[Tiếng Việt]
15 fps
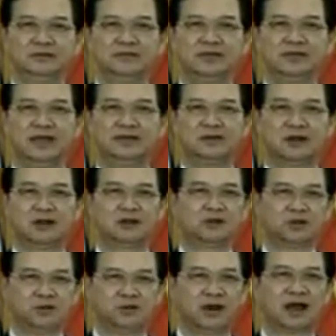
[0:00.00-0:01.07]
vai trò
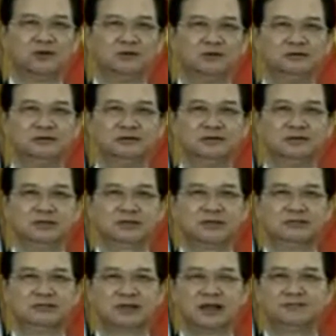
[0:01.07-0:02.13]
chủ đạo
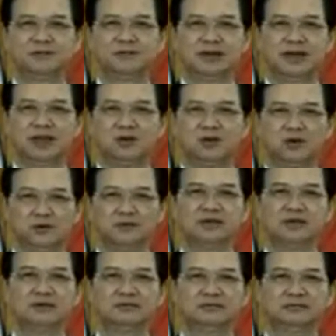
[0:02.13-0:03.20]
trong các vấn đề khu vực